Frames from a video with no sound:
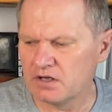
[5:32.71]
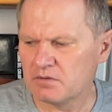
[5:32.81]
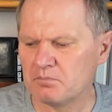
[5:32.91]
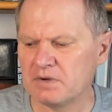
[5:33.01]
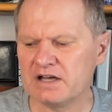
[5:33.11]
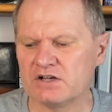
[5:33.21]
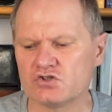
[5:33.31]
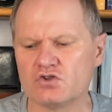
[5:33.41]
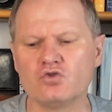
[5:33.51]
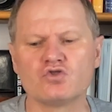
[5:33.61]

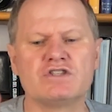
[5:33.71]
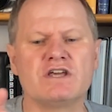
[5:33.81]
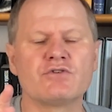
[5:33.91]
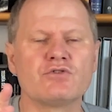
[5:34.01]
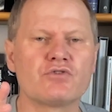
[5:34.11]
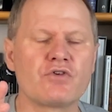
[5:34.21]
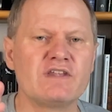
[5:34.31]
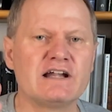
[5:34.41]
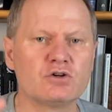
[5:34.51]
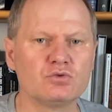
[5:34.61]
más los 10 o 12 de
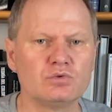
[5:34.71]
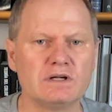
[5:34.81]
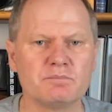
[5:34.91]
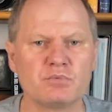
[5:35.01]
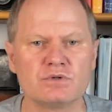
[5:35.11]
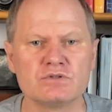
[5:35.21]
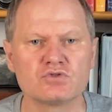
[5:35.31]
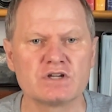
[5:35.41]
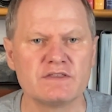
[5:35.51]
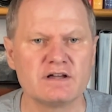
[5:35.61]
la rótula, pues nos
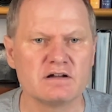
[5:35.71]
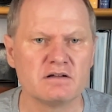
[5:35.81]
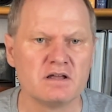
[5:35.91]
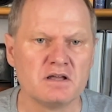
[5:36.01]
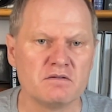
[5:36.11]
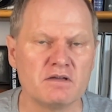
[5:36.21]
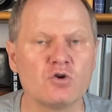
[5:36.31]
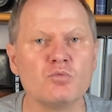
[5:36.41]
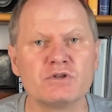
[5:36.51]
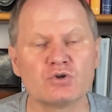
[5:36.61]
quedan en
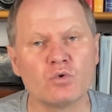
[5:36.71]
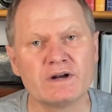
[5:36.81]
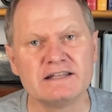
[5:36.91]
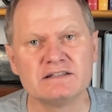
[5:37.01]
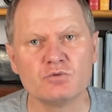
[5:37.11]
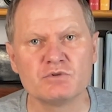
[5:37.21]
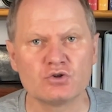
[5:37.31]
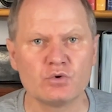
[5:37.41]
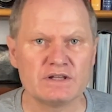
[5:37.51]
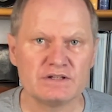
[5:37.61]
un metro cuarenta, un metro
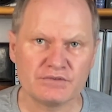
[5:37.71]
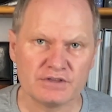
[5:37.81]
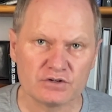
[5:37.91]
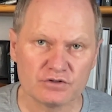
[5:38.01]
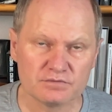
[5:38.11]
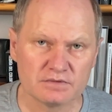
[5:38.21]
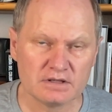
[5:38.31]
cuarenta y cinco.